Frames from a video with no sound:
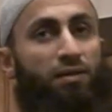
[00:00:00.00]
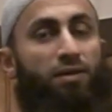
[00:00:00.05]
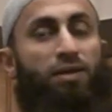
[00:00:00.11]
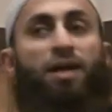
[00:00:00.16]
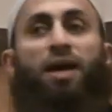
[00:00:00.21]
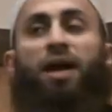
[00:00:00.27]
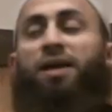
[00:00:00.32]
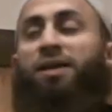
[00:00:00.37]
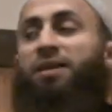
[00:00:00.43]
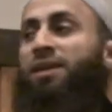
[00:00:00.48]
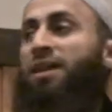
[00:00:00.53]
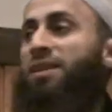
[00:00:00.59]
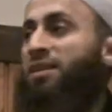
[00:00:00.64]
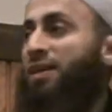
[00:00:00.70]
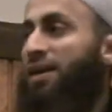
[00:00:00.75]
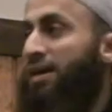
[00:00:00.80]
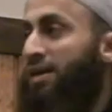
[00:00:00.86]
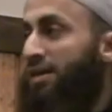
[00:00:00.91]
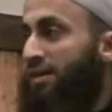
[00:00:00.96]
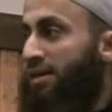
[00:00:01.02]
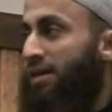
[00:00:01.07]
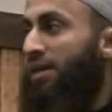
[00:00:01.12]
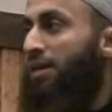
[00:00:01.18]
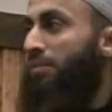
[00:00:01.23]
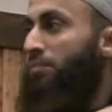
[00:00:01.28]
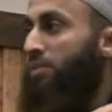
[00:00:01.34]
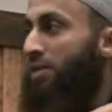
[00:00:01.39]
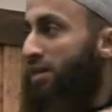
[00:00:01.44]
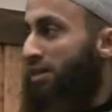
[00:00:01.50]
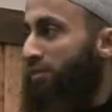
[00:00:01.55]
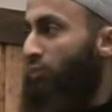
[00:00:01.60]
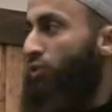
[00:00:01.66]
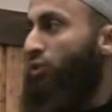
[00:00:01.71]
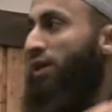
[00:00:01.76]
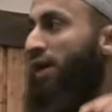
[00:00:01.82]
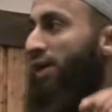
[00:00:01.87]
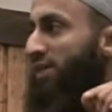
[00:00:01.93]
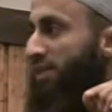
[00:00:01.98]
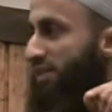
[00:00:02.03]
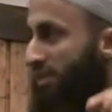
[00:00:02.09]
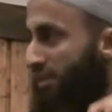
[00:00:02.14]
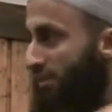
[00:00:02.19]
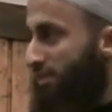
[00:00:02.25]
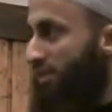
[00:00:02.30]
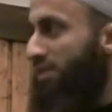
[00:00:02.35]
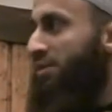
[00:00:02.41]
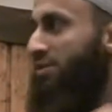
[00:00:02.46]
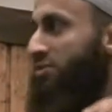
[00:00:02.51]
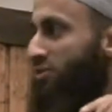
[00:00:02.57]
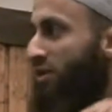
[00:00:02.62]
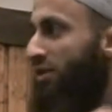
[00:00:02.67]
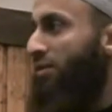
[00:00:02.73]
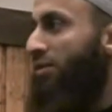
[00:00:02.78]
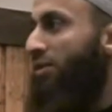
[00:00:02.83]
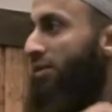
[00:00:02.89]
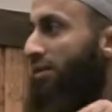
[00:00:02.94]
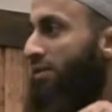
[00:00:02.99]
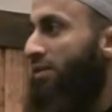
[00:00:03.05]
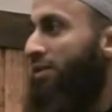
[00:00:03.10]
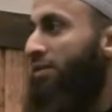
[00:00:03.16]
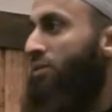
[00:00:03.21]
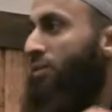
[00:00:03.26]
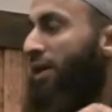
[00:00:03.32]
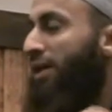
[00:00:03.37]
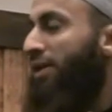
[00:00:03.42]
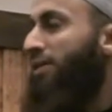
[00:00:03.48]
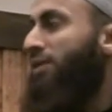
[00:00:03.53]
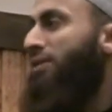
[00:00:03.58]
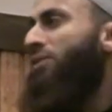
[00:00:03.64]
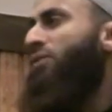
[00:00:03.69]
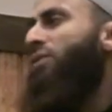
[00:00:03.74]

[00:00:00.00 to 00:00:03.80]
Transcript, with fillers: لأن ذلك لم يثبت عن النبي صلى الله عليه